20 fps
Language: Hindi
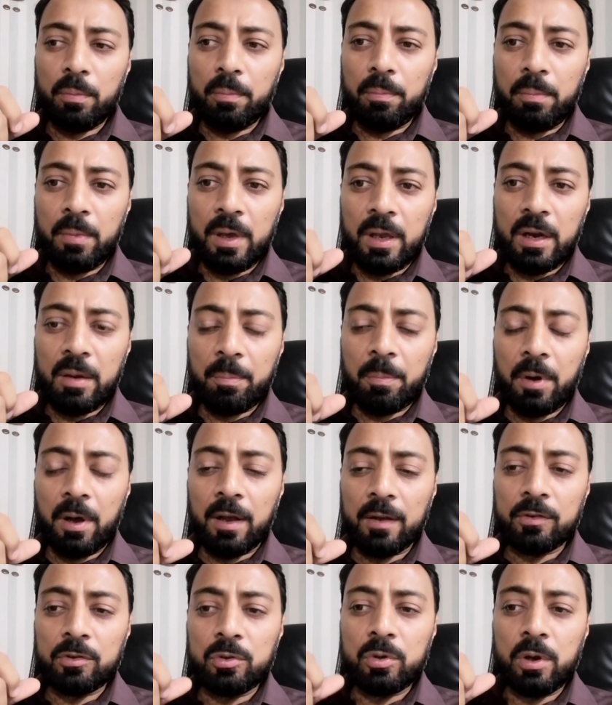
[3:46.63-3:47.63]
मेरे
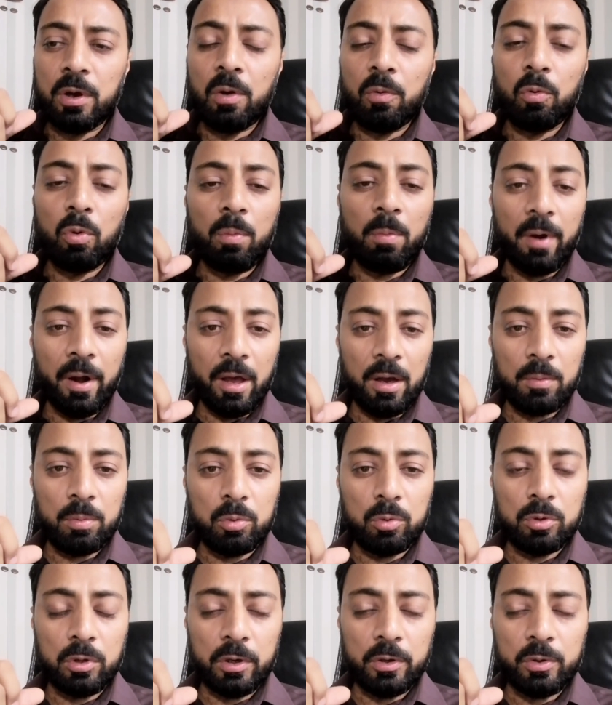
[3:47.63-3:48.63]
पास जो है वो बड़ा
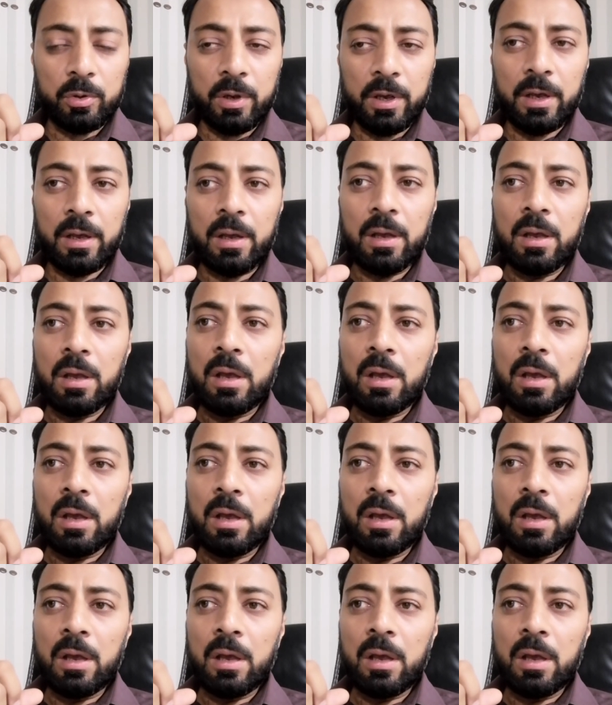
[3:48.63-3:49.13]
कबूतर जो है